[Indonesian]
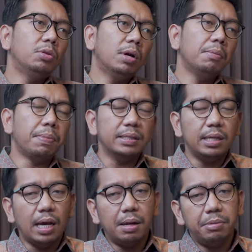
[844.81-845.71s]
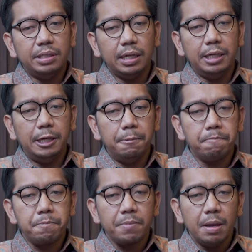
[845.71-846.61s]
itu kan pasti akan menjadi
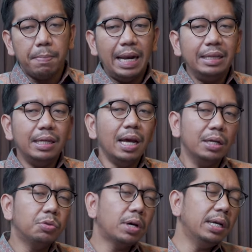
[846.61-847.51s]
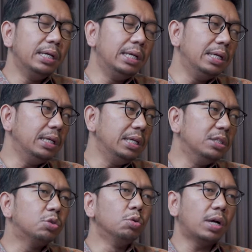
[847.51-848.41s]
paling tidak itu kan
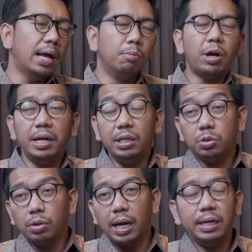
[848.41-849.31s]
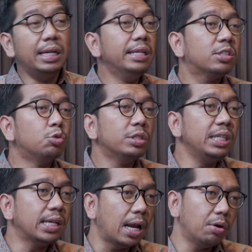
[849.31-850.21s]
diisukan, bukan diisukan,
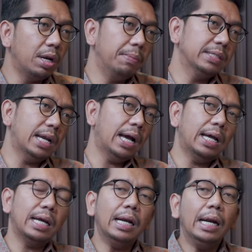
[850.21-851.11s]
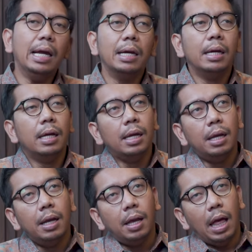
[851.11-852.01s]
didiskusikan oleh okay. masyarakat karena
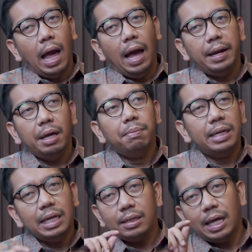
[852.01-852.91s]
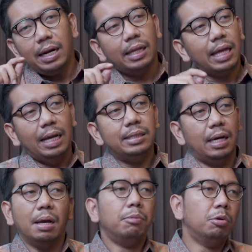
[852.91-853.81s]
ada banyak tanda tanya
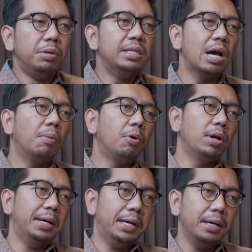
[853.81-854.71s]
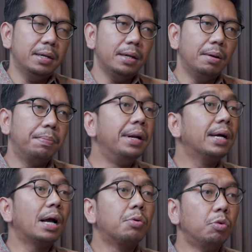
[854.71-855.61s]
yang belum dijawab oleh eh,
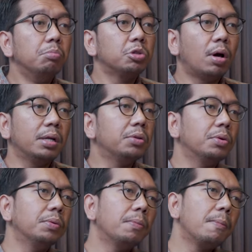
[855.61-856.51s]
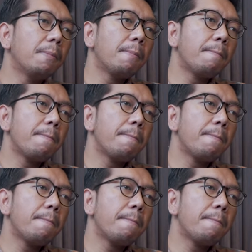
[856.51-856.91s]
penegak hukum soal itu. Oke.